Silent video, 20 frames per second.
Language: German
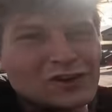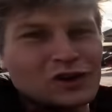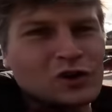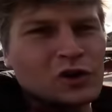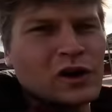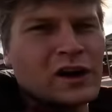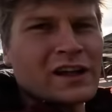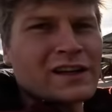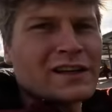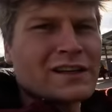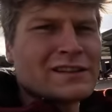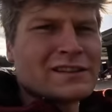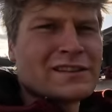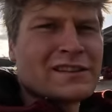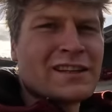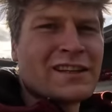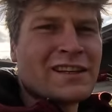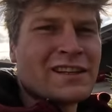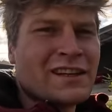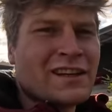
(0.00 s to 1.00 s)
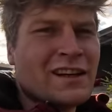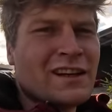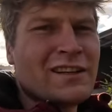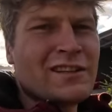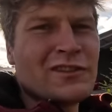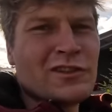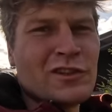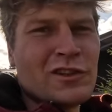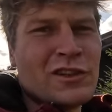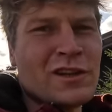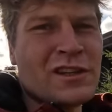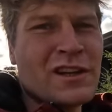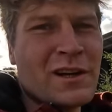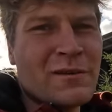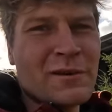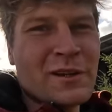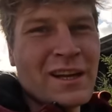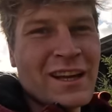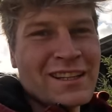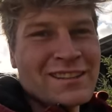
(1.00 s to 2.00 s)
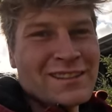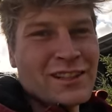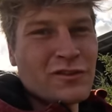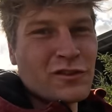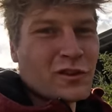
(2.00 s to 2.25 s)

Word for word: genug anderes. Also, damit herzlich